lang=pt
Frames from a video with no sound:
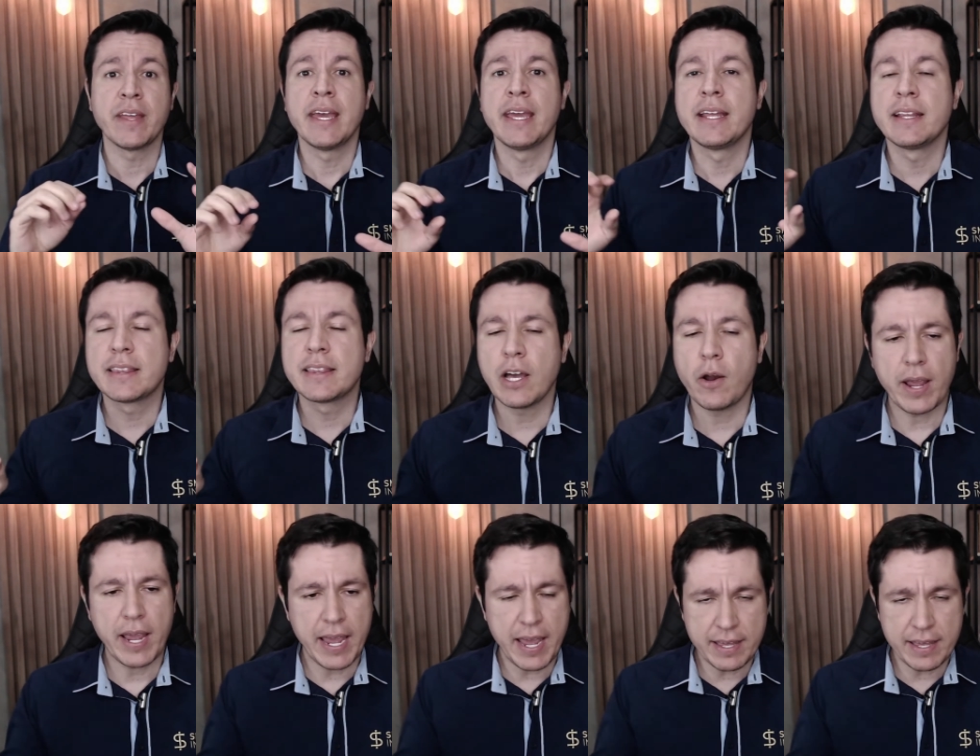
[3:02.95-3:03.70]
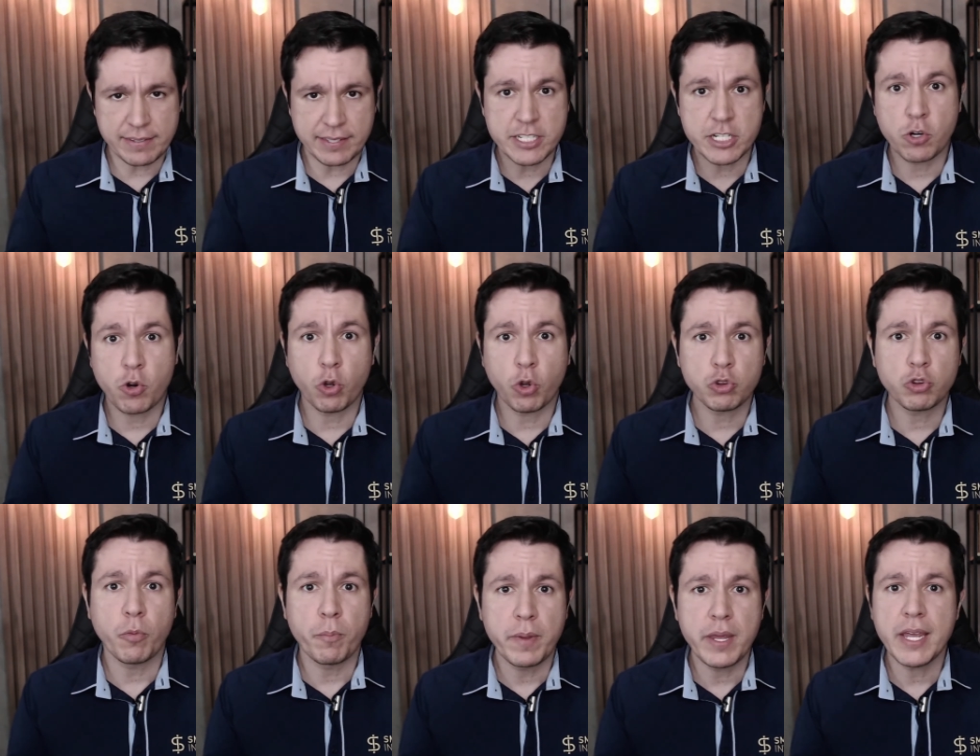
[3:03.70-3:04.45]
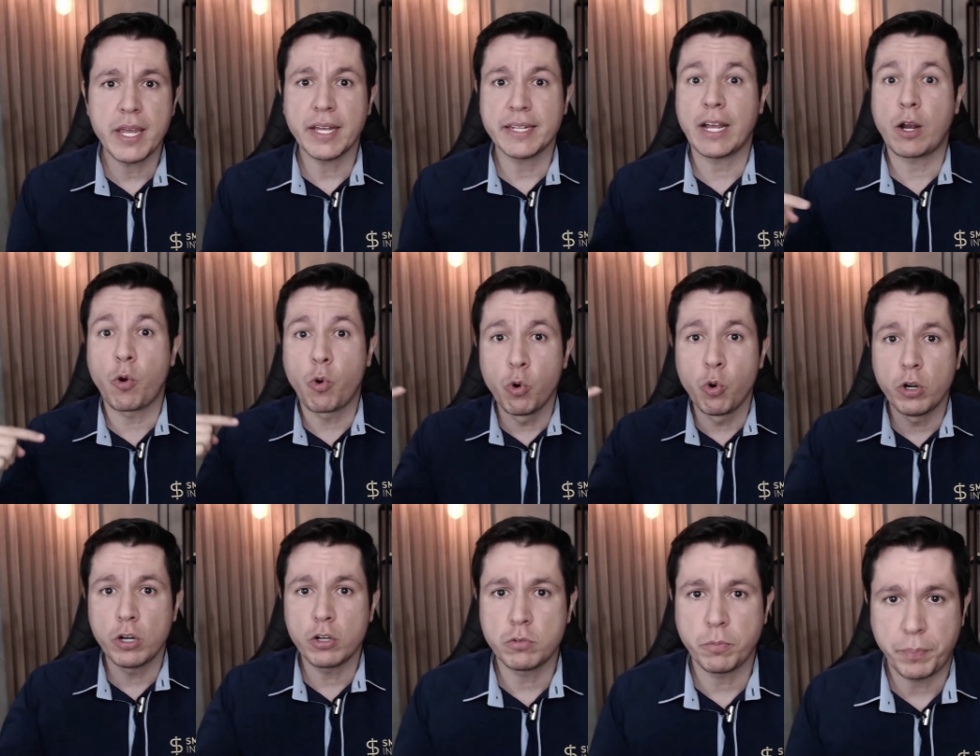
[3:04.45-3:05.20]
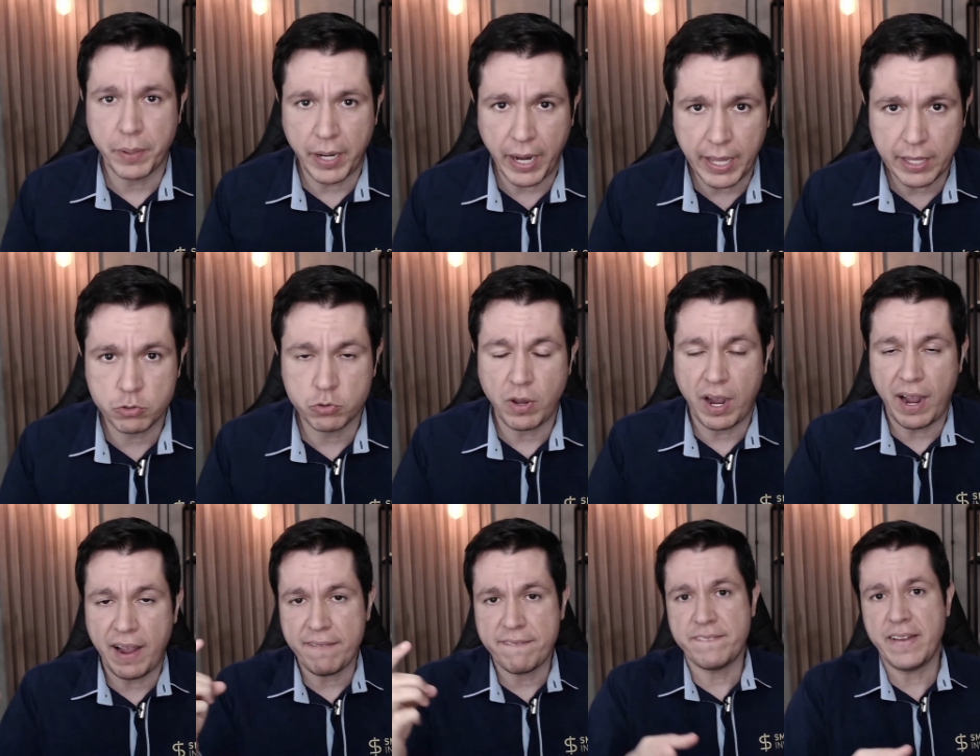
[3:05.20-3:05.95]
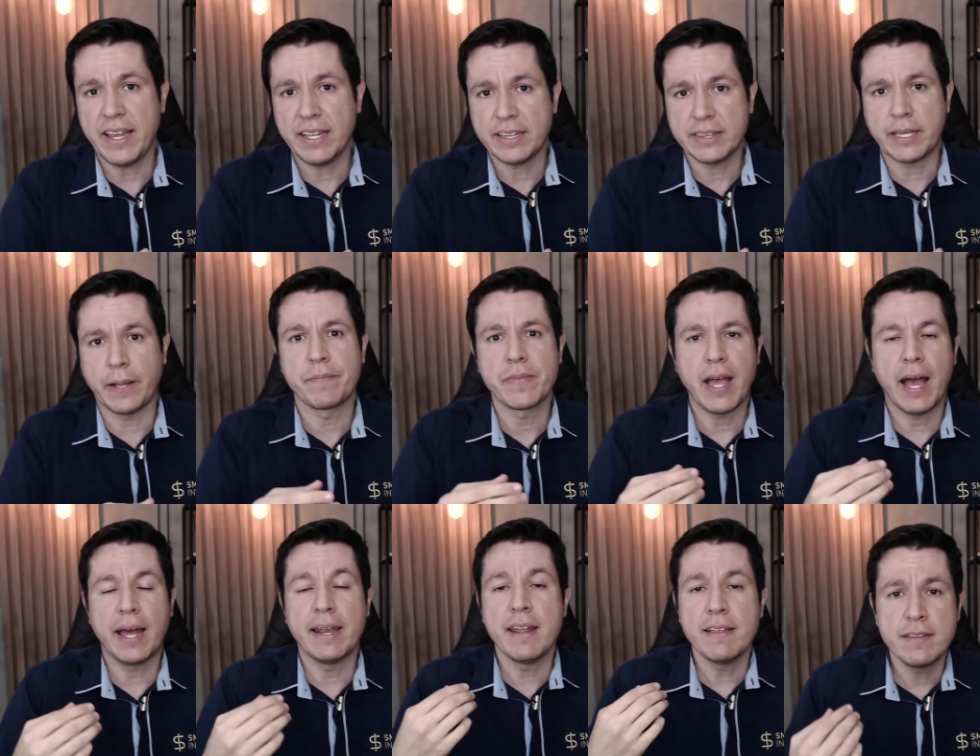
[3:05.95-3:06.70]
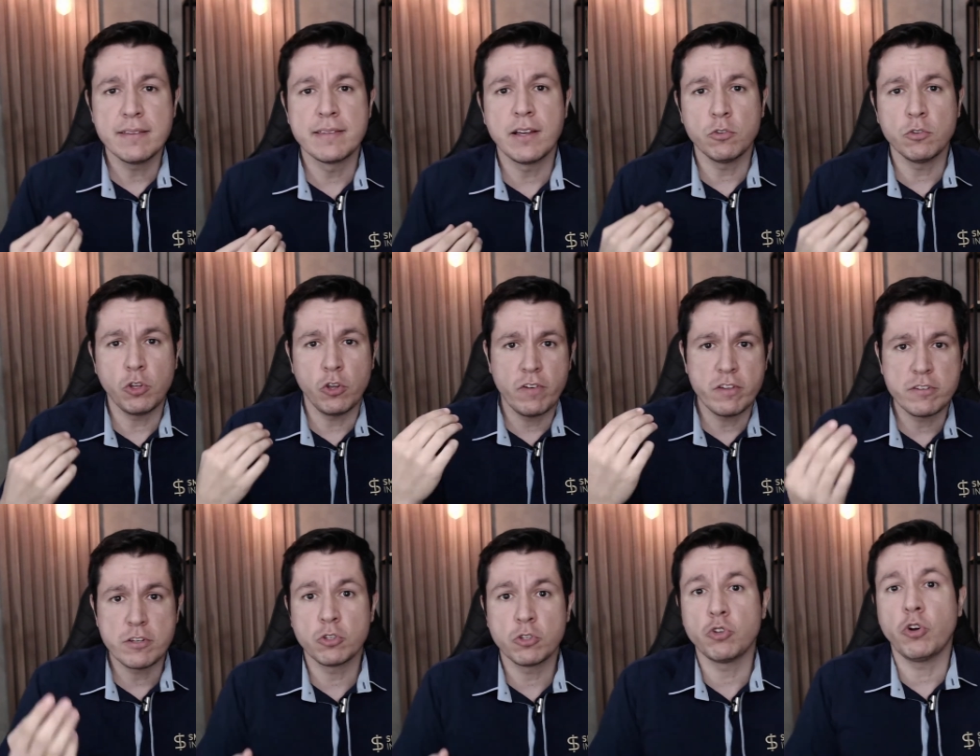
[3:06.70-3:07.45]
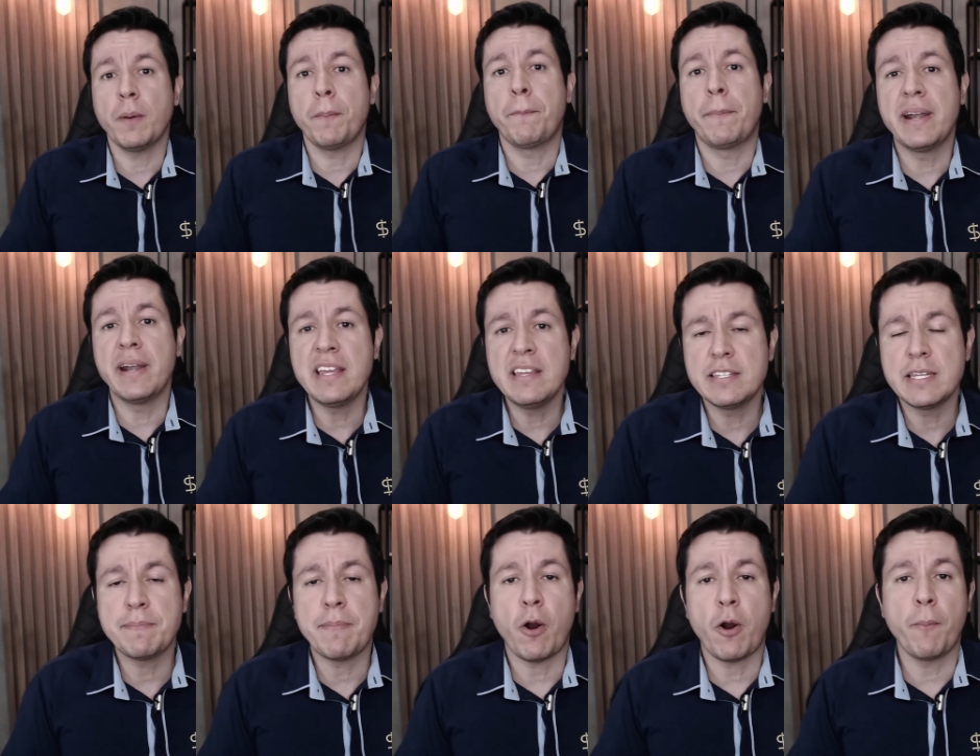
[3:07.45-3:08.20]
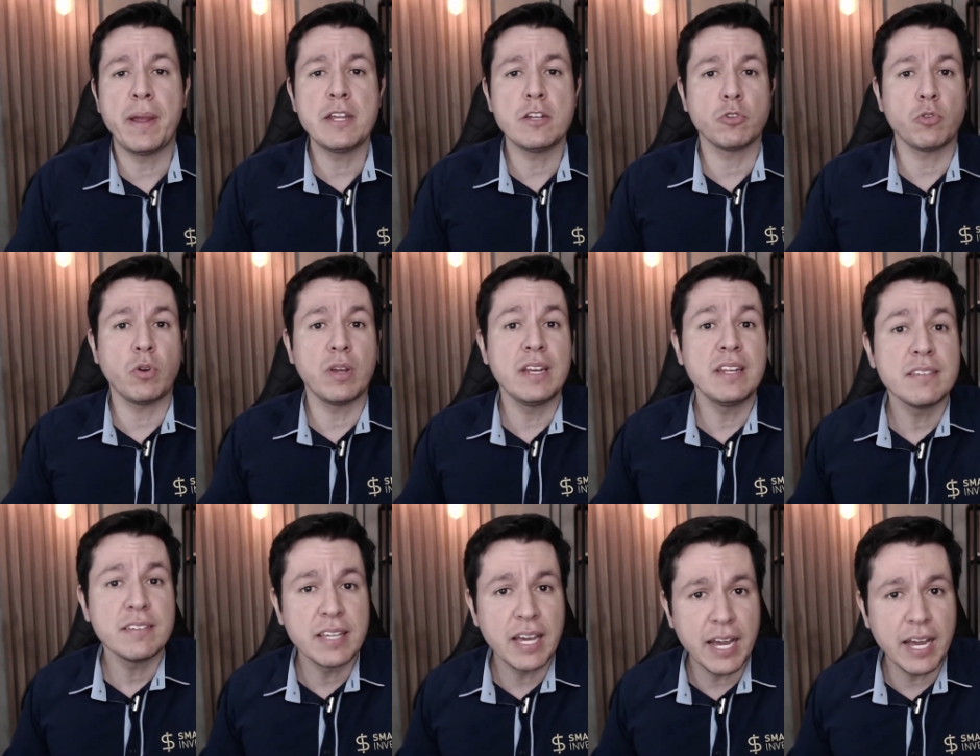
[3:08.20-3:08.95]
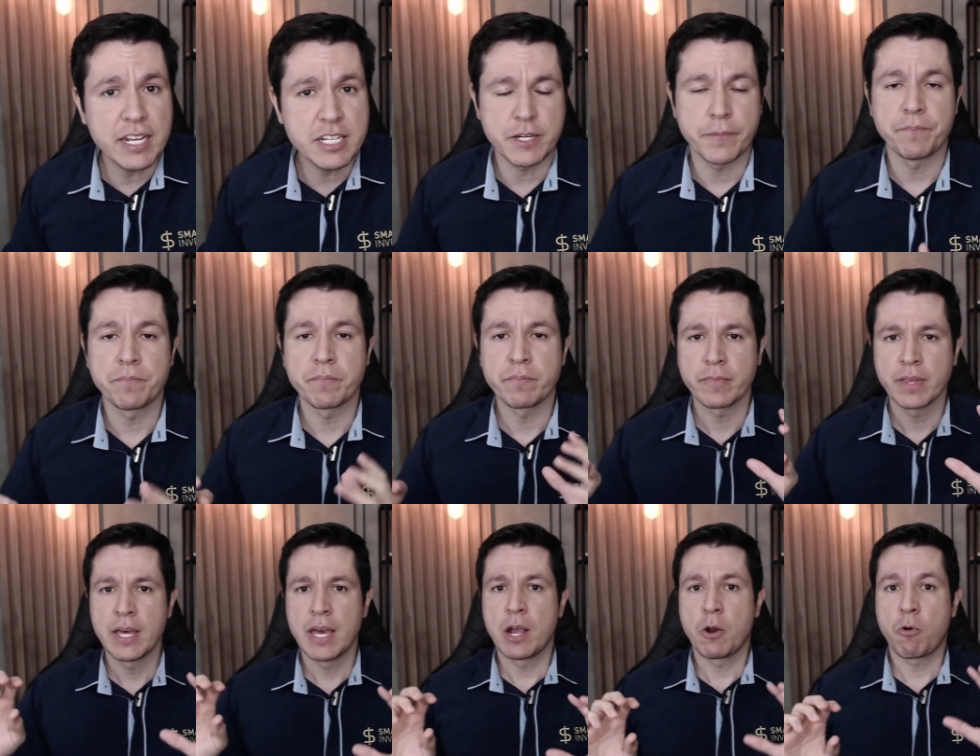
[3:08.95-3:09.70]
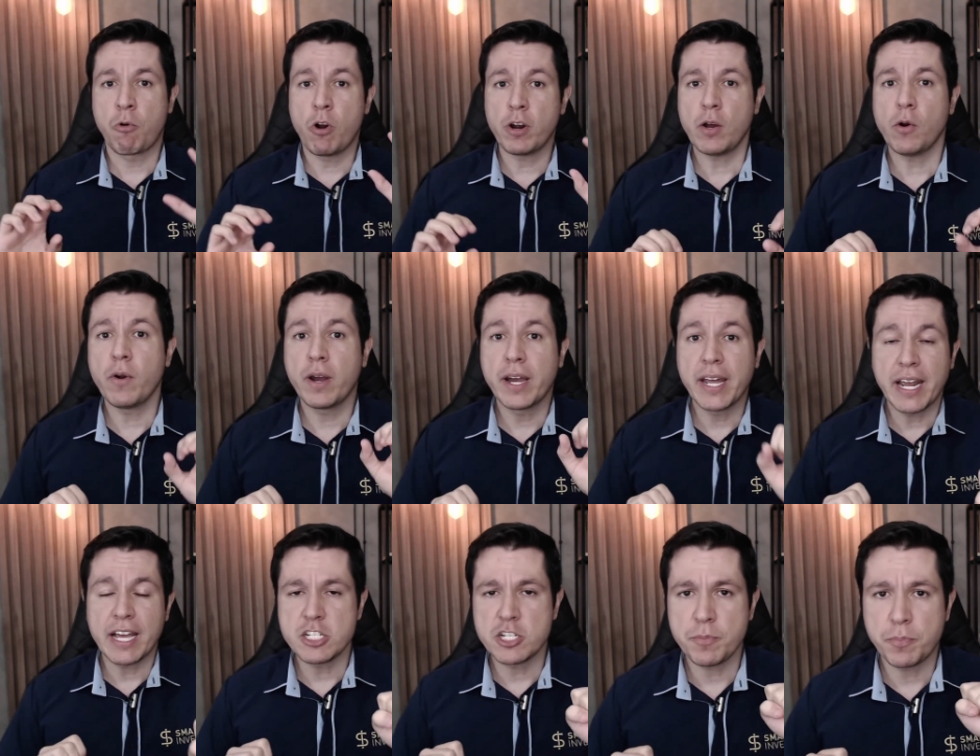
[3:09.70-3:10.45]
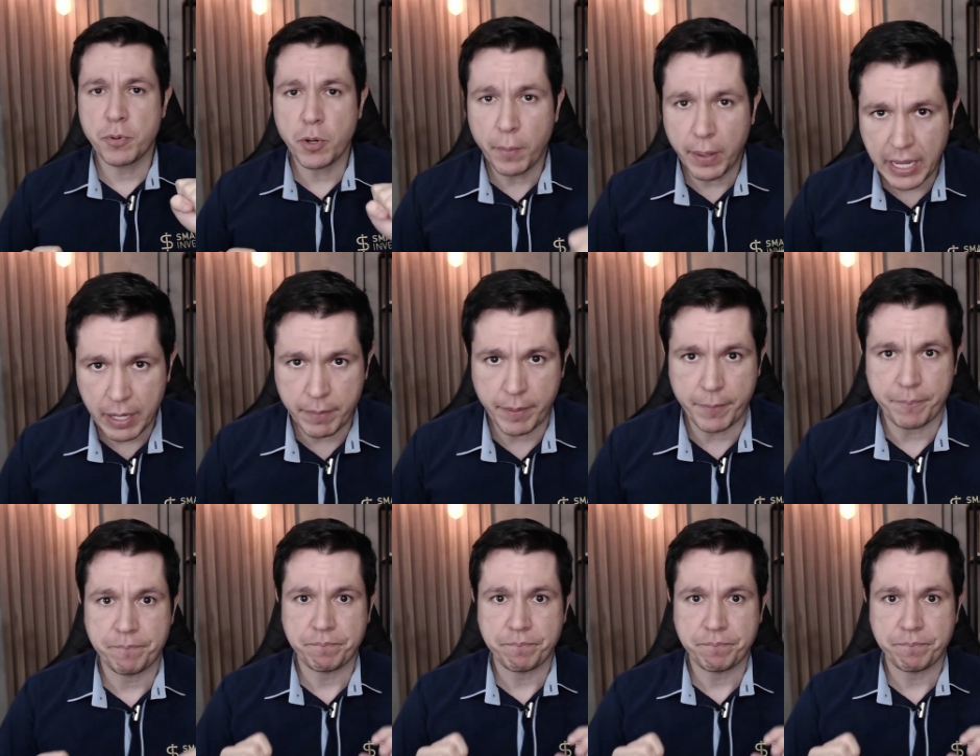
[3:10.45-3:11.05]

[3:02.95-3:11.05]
Então, essa dicotomia de curto prazo afeta a decisão do investidor, principalmente do iniciante. Qual é o grande problema?